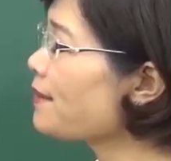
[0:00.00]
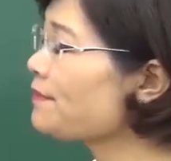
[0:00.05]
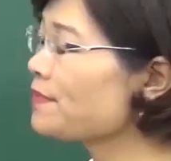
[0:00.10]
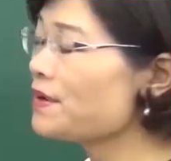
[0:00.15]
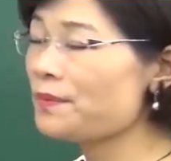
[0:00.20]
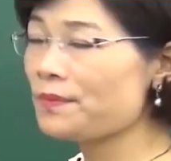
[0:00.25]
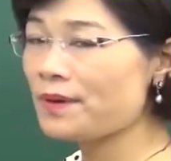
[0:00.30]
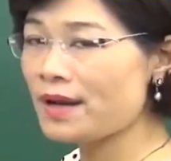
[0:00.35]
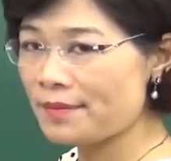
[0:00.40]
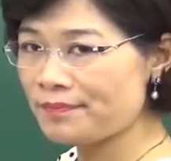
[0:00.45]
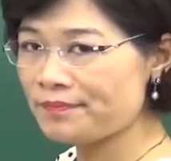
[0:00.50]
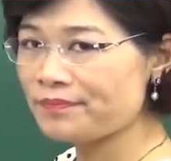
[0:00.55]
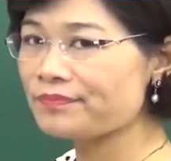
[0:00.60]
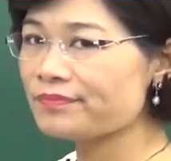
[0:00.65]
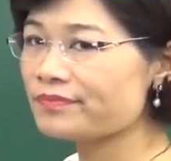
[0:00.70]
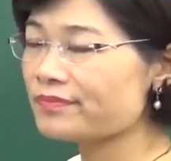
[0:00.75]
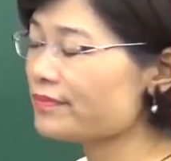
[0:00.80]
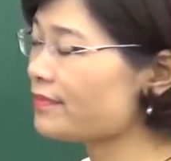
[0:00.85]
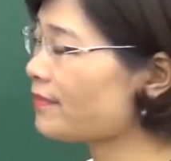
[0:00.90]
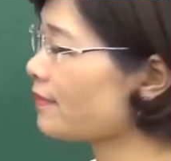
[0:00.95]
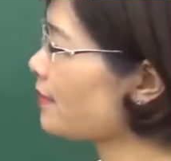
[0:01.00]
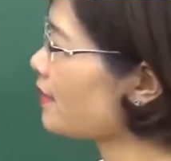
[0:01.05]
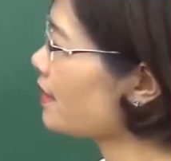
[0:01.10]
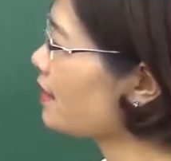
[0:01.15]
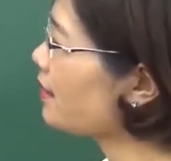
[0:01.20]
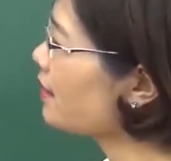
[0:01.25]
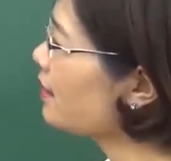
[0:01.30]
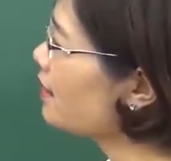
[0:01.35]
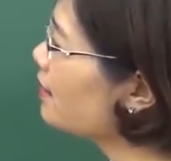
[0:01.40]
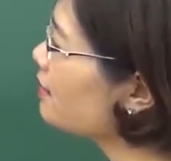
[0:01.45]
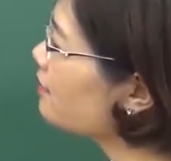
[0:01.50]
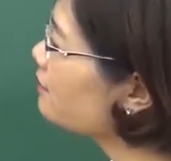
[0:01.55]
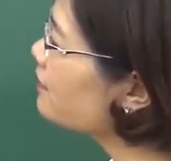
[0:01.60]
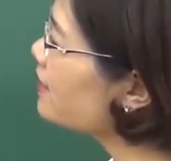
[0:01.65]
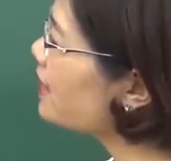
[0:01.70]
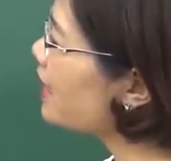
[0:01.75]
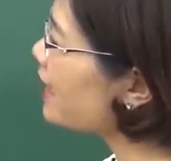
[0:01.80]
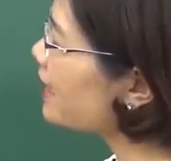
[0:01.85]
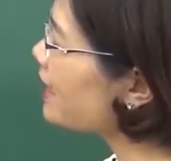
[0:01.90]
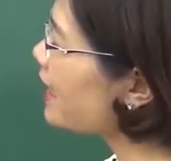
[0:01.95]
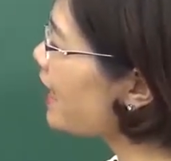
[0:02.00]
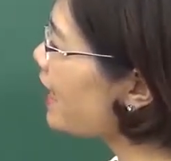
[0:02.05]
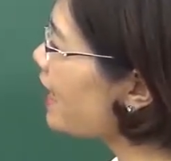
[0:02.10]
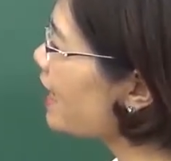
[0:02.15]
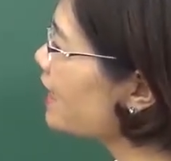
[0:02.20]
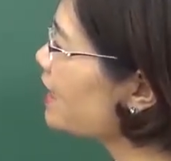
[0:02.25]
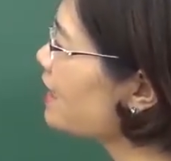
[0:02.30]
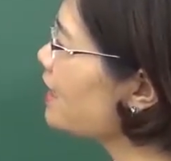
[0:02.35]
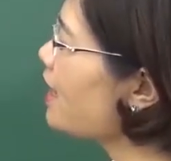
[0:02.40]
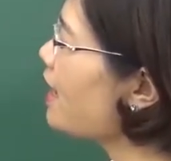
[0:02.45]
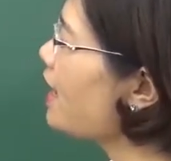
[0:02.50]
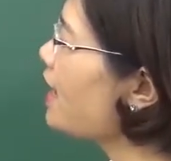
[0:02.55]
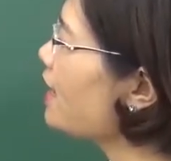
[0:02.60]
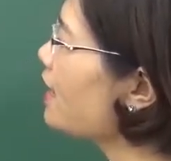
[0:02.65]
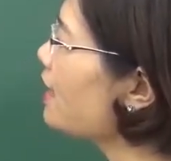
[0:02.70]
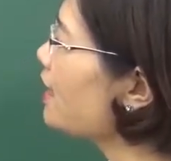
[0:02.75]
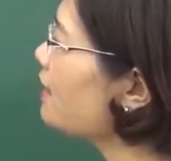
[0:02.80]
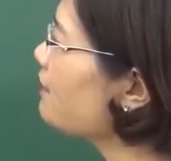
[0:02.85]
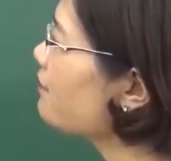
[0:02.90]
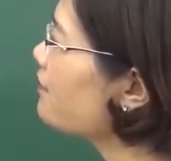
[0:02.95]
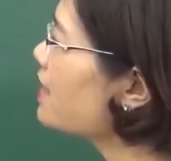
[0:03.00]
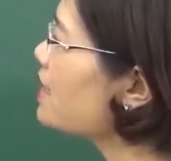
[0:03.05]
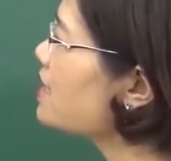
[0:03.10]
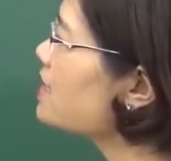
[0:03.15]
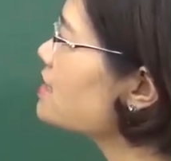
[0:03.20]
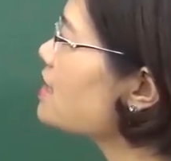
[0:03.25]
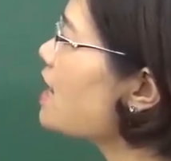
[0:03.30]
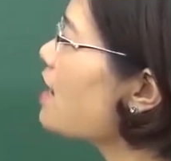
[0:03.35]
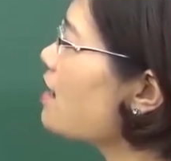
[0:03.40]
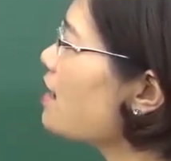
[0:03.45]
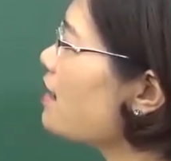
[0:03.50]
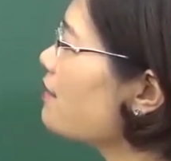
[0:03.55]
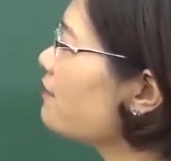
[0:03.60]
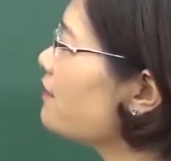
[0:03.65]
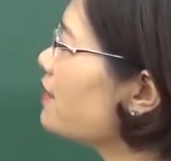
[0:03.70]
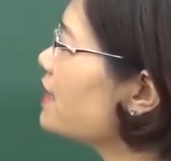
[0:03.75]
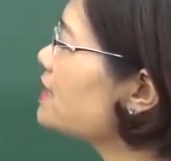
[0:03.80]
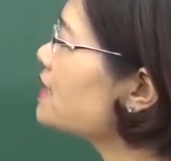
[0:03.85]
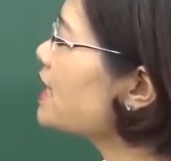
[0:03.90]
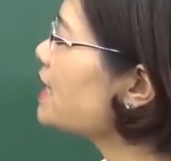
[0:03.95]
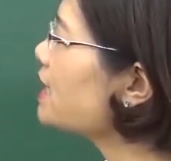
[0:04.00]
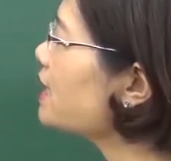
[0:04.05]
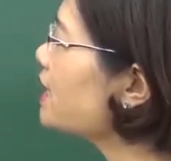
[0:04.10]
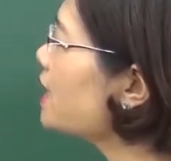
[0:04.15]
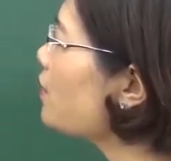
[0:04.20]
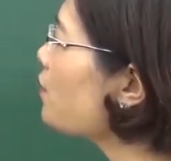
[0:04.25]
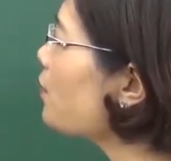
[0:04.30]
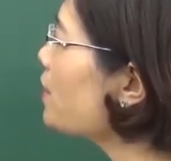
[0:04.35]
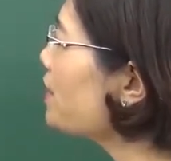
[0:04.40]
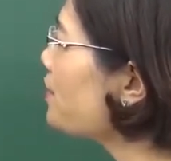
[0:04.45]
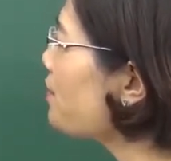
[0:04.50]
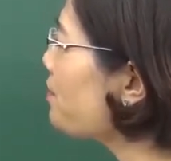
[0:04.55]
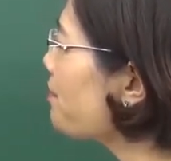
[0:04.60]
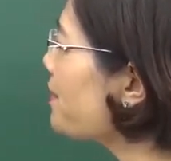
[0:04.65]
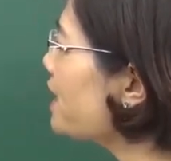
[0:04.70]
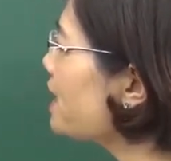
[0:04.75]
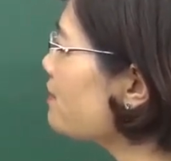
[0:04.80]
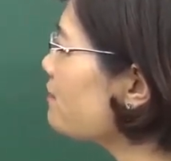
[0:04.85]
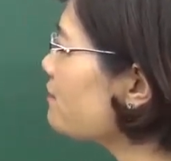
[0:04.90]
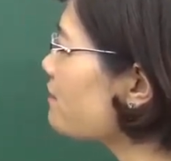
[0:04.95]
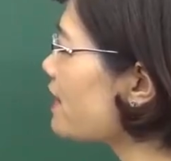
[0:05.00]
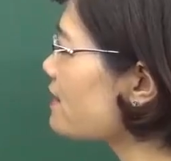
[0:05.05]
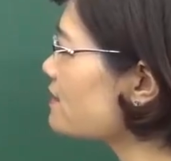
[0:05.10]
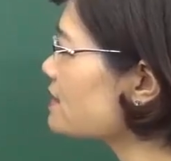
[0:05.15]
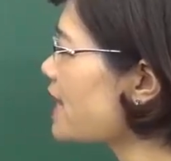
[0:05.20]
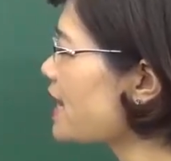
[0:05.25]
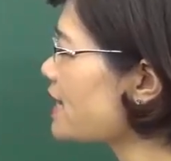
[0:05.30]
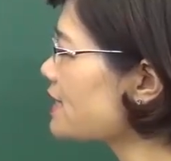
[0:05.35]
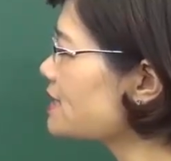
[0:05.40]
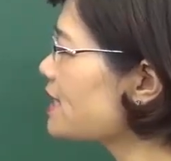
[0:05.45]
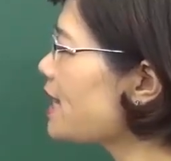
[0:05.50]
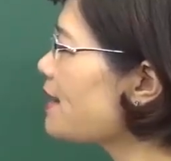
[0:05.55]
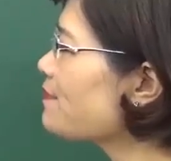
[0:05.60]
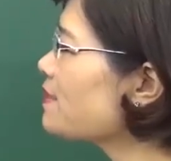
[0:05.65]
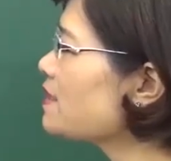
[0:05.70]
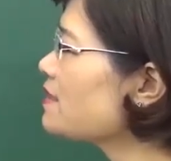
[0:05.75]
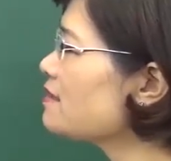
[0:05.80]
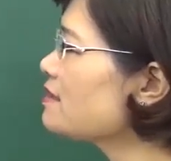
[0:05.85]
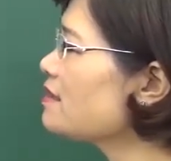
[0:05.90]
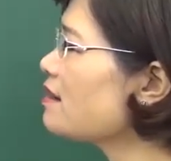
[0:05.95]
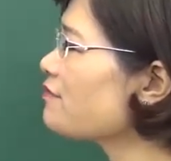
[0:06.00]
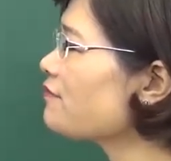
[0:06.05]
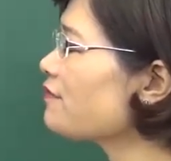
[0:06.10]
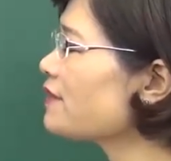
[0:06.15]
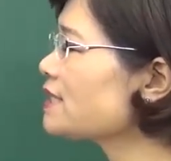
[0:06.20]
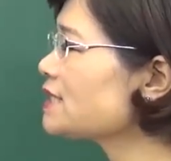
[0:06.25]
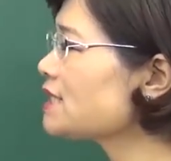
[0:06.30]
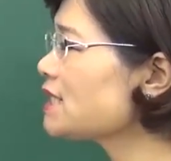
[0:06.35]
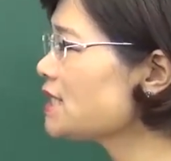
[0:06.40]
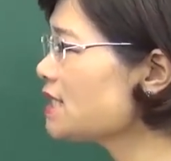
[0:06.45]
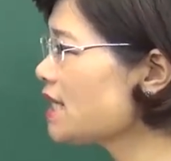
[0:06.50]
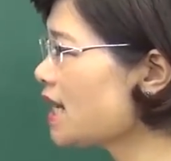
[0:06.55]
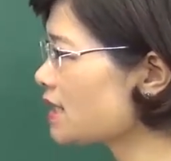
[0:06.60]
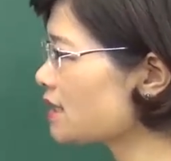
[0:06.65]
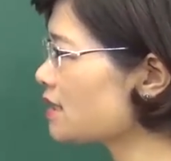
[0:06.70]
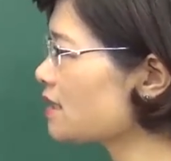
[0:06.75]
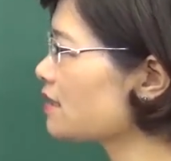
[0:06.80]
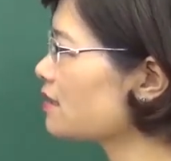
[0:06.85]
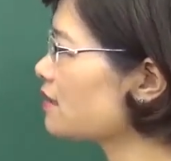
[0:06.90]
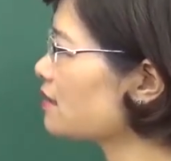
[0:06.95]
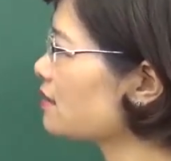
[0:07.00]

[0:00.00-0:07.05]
Nam độc lập. Phương án 2 là với lý do là với danh nghĩa quân đồng minh và giải rác lực lượng phát xít Nhật.